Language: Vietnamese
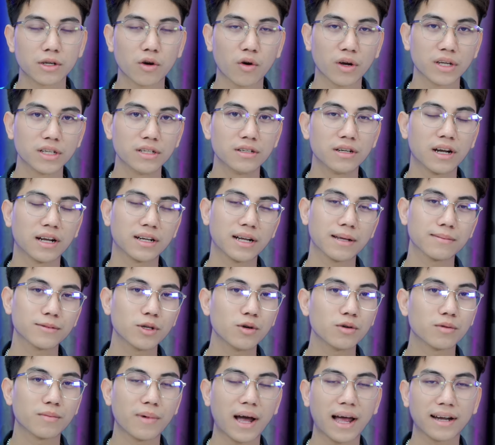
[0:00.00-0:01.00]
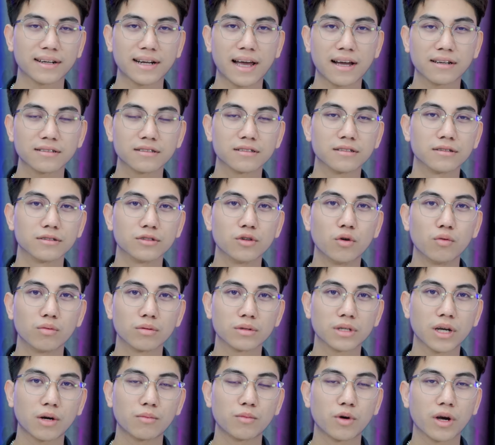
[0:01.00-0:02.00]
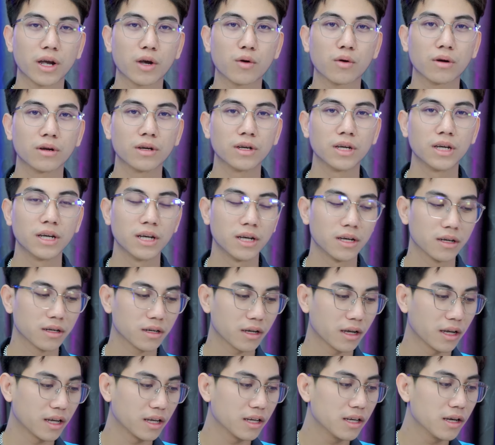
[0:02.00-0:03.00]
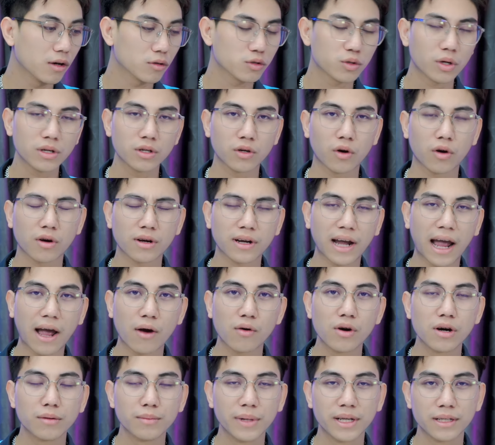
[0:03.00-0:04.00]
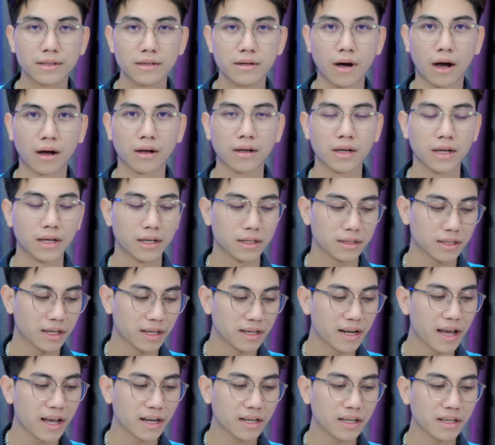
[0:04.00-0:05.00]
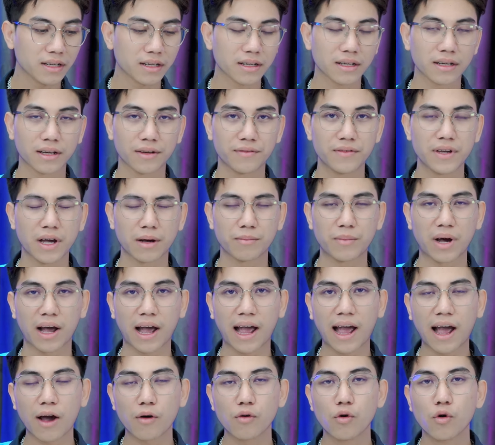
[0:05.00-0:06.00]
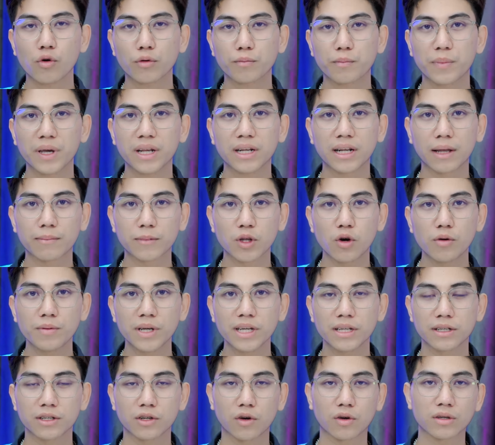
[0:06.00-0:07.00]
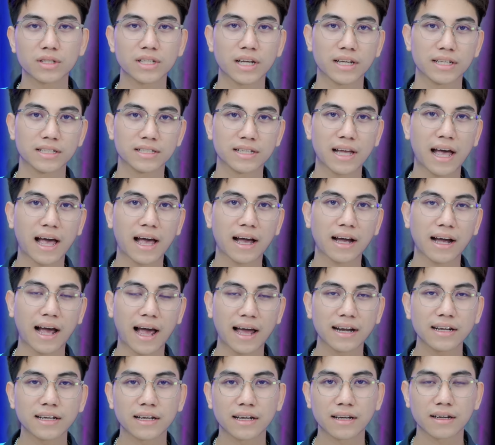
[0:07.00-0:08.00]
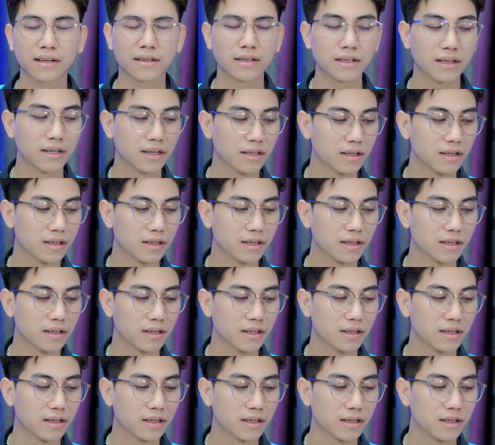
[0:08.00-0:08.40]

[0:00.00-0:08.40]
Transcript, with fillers: thì coi như là laptop của bạn đang sử dụng trong một cái cái hiệu suất nó cao hơn bình thường. Thế nên ý, cái việc mà hao hụt pin laptop ý, nó xảy ra khá là